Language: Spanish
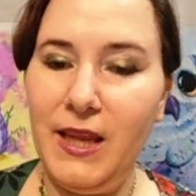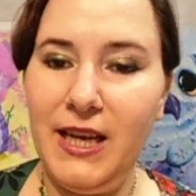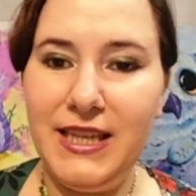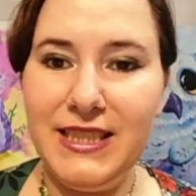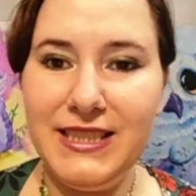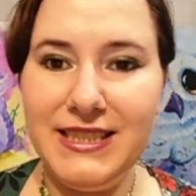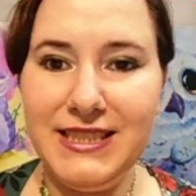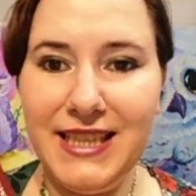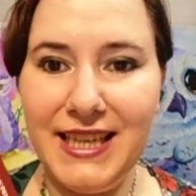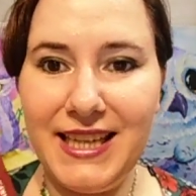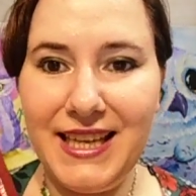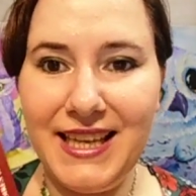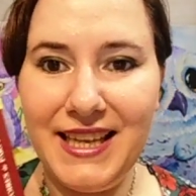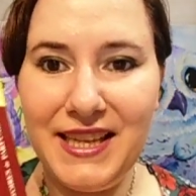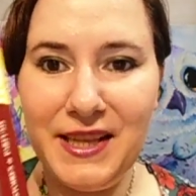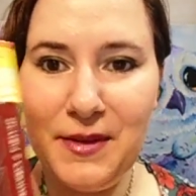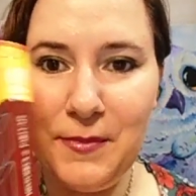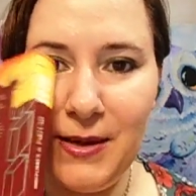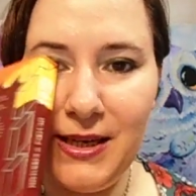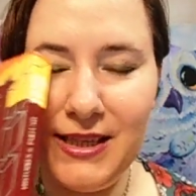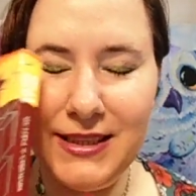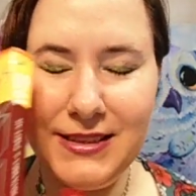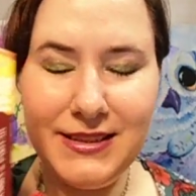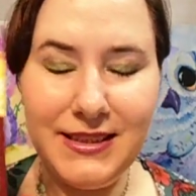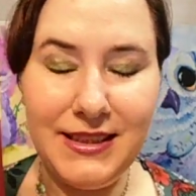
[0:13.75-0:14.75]
ya que
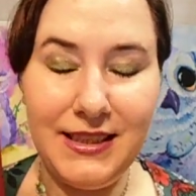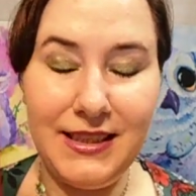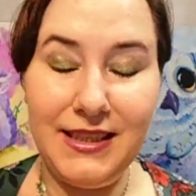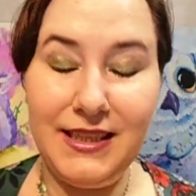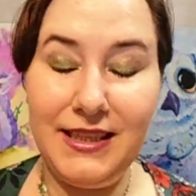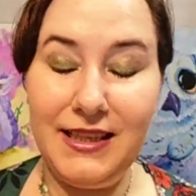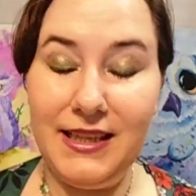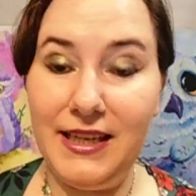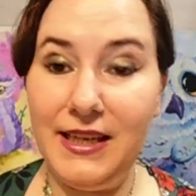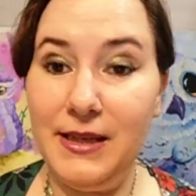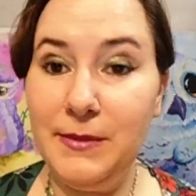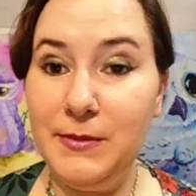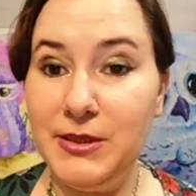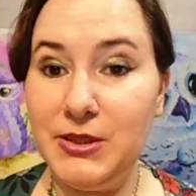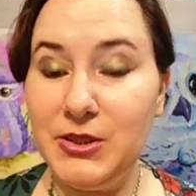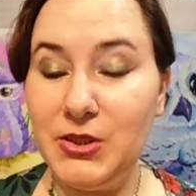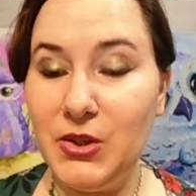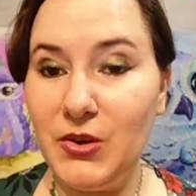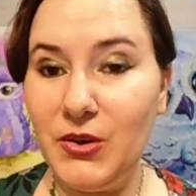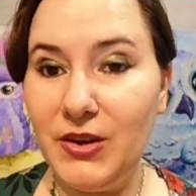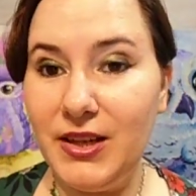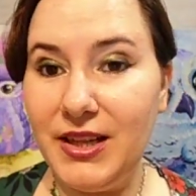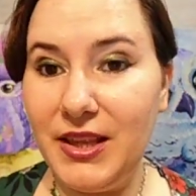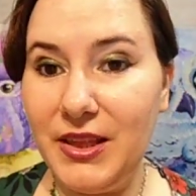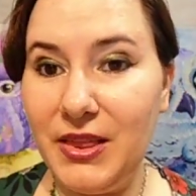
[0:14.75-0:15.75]
además eh, he visto
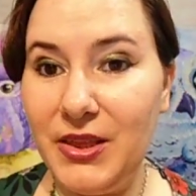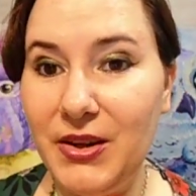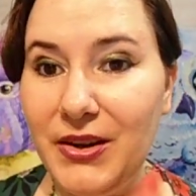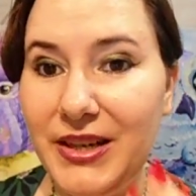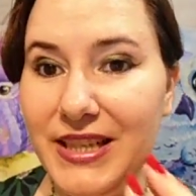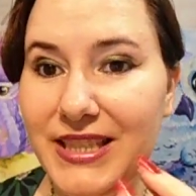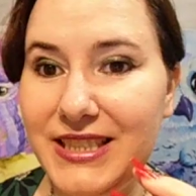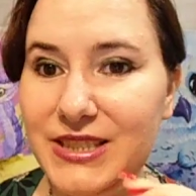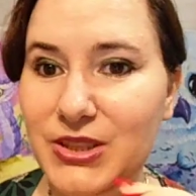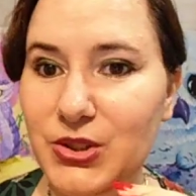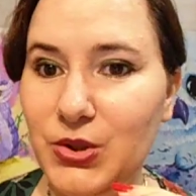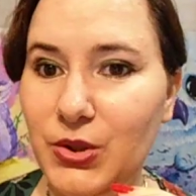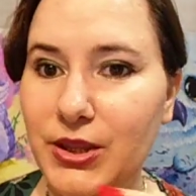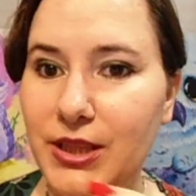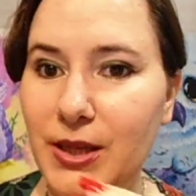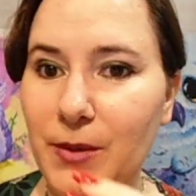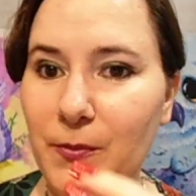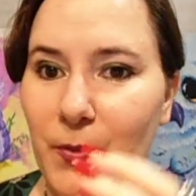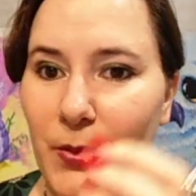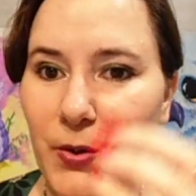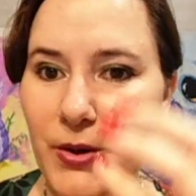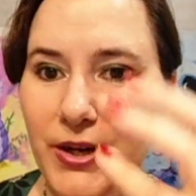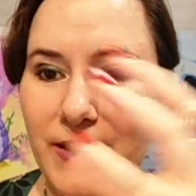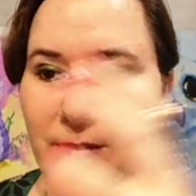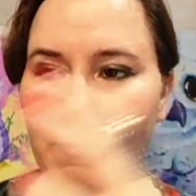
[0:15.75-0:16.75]
colecciones donde
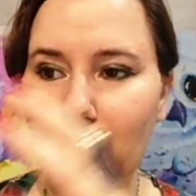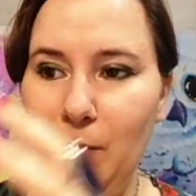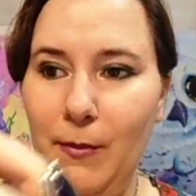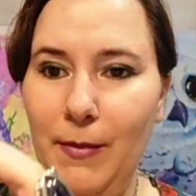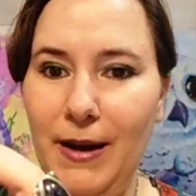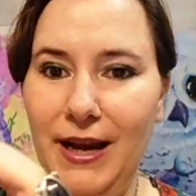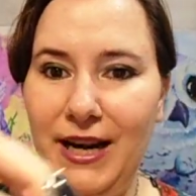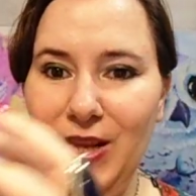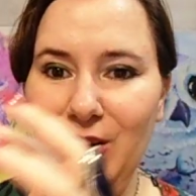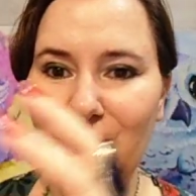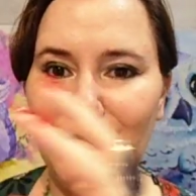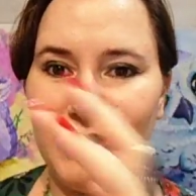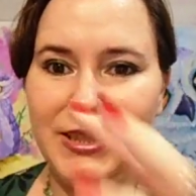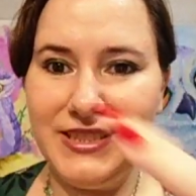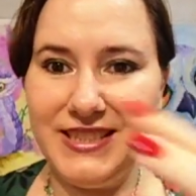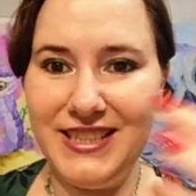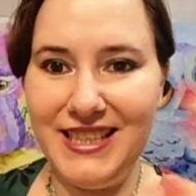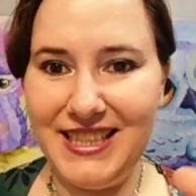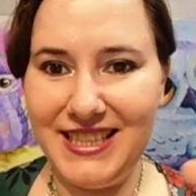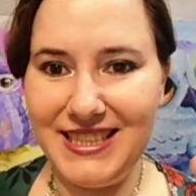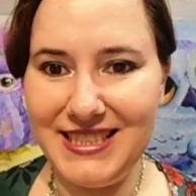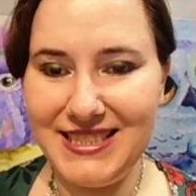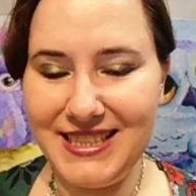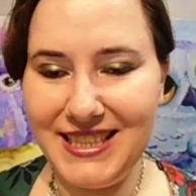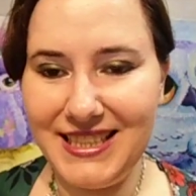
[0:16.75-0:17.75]
ponen varios de
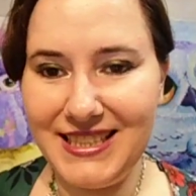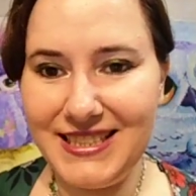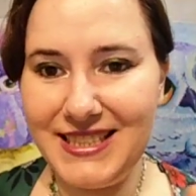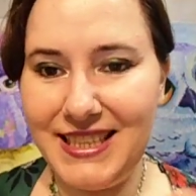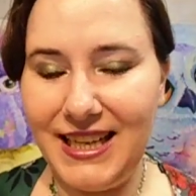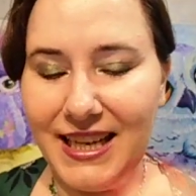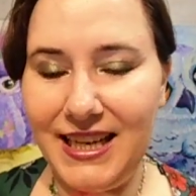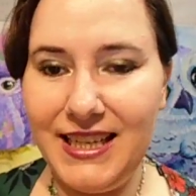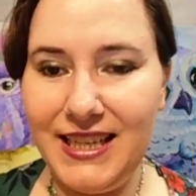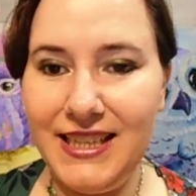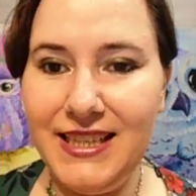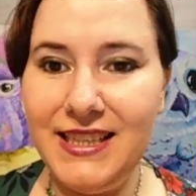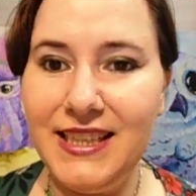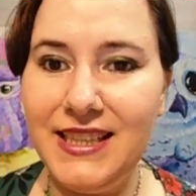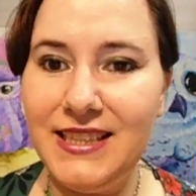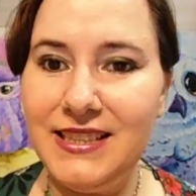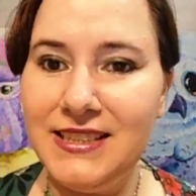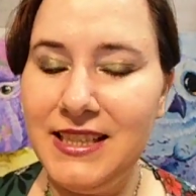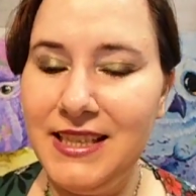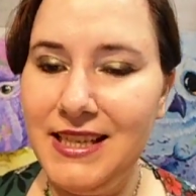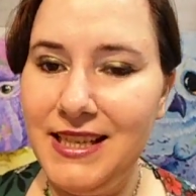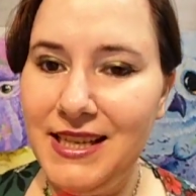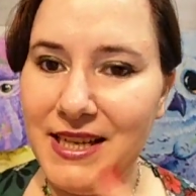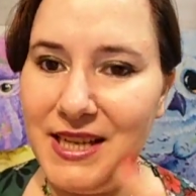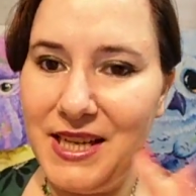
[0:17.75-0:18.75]
estas cajitas
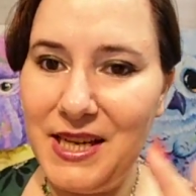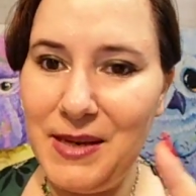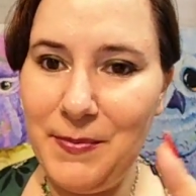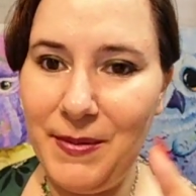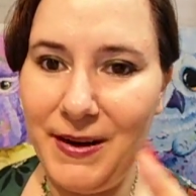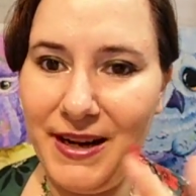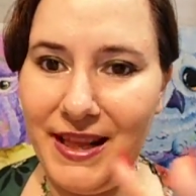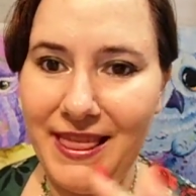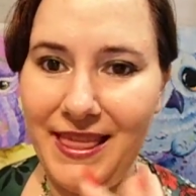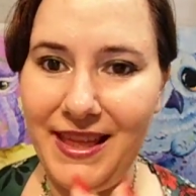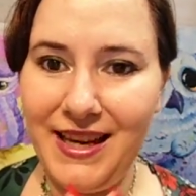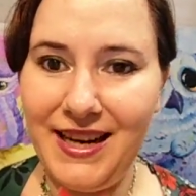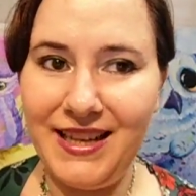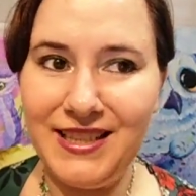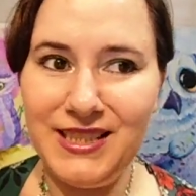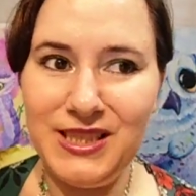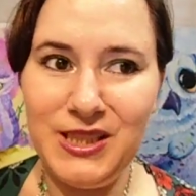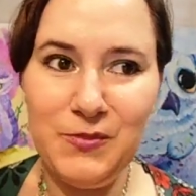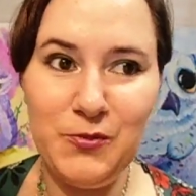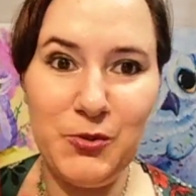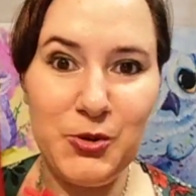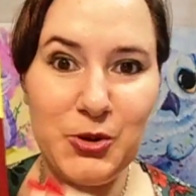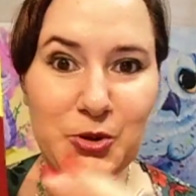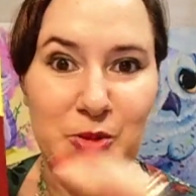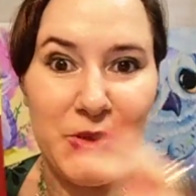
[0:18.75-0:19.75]
que parece casi
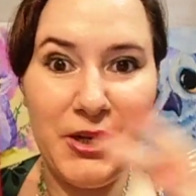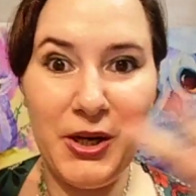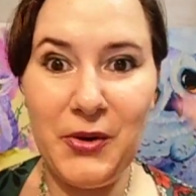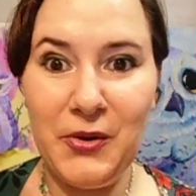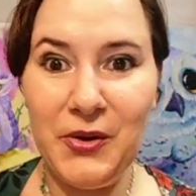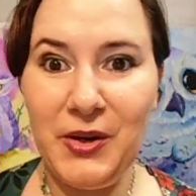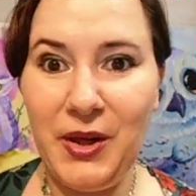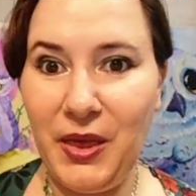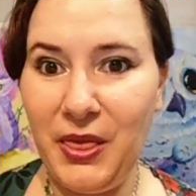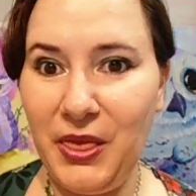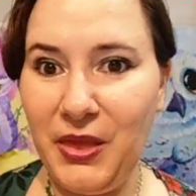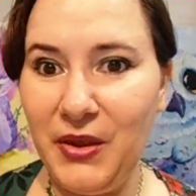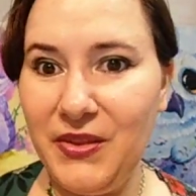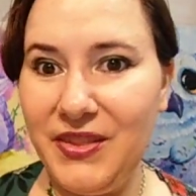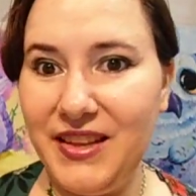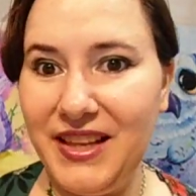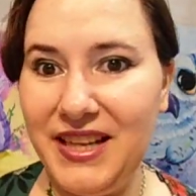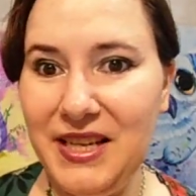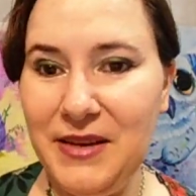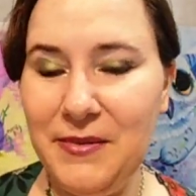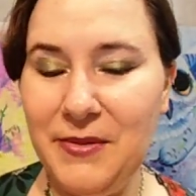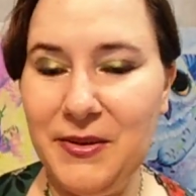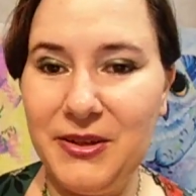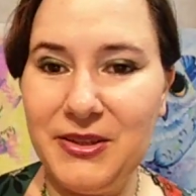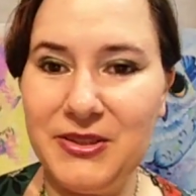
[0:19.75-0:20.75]
pues una colección de
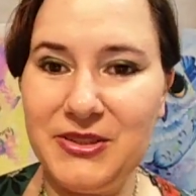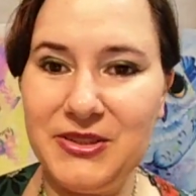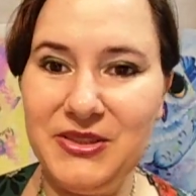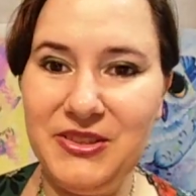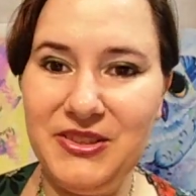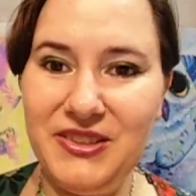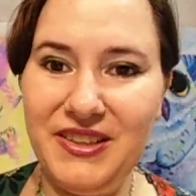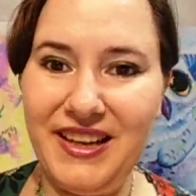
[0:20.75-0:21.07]
libros, ¿no?